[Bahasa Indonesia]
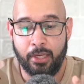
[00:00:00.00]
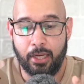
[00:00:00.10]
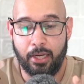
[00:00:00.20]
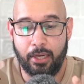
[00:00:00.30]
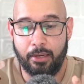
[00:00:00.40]

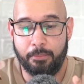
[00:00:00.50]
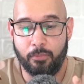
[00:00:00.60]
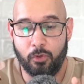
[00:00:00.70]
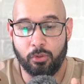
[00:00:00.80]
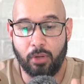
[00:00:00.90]

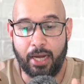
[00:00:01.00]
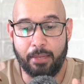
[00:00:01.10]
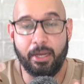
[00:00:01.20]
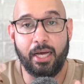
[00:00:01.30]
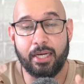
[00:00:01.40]
Um, untuk
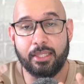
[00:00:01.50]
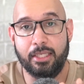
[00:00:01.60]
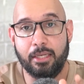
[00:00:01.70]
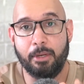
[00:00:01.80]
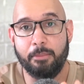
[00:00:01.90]
Arema
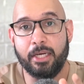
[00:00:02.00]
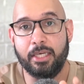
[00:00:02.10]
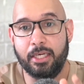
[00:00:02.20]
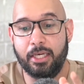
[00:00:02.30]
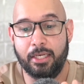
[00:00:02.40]
artinya memang
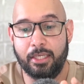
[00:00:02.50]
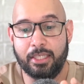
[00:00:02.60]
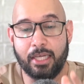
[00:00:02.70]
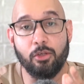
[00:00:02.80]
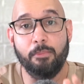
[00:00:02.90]
Ricky ini
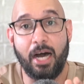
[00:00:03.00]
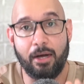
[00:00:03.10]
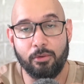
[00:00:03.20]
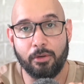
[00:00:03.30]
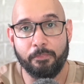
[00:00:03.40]
jatuh
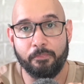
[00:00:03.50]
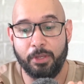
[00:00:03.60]
bangun